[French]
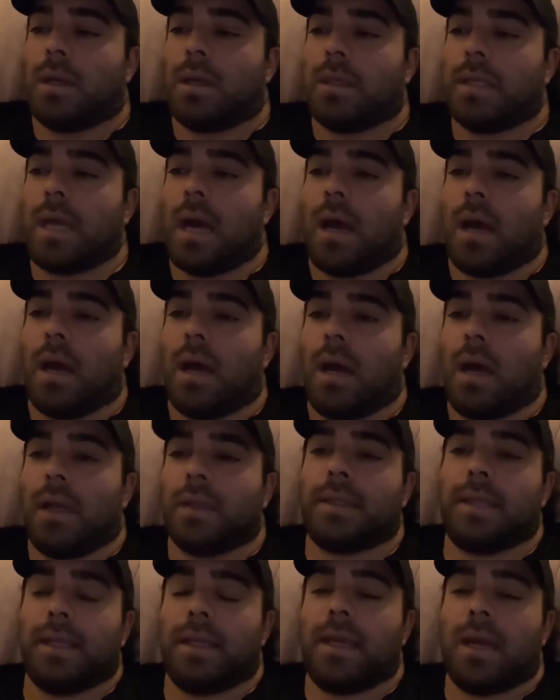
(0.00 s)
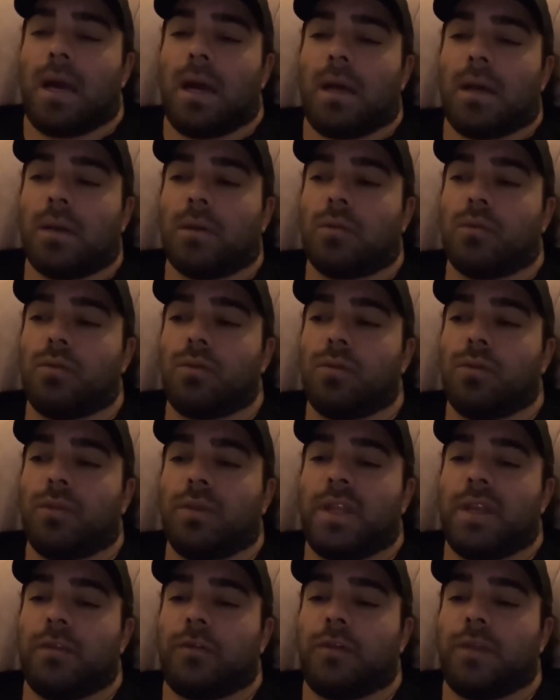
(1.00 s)
Il y a un des gars ou
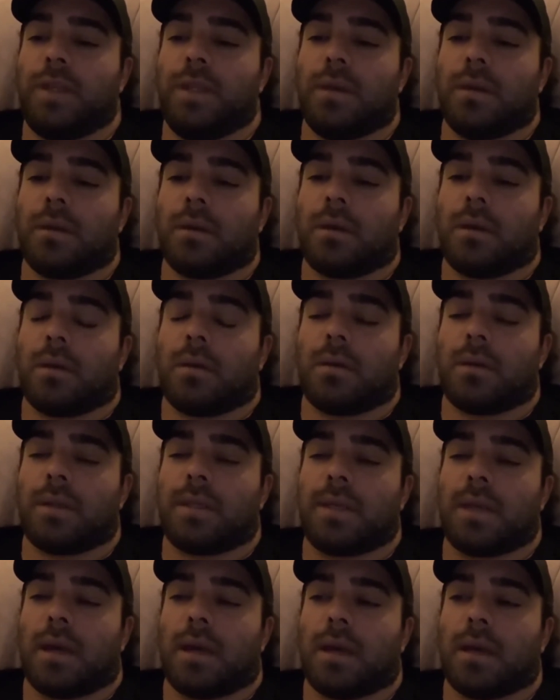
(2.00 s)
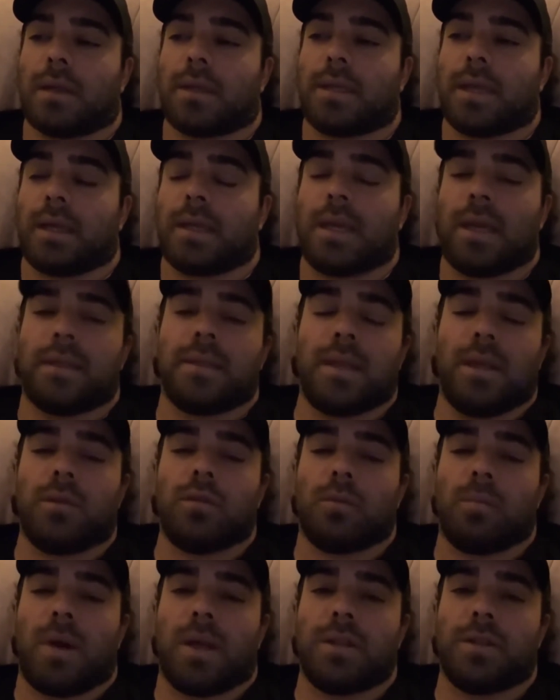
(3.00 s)
une des filles euh, qui, a, gagné
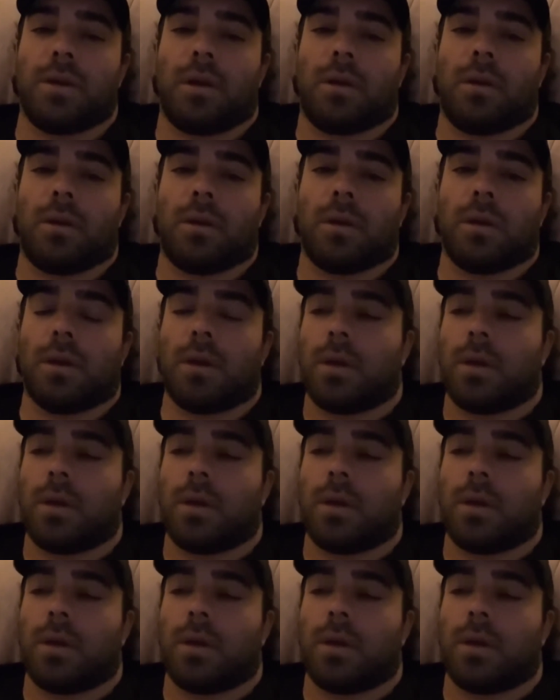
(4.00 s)
une bagnole.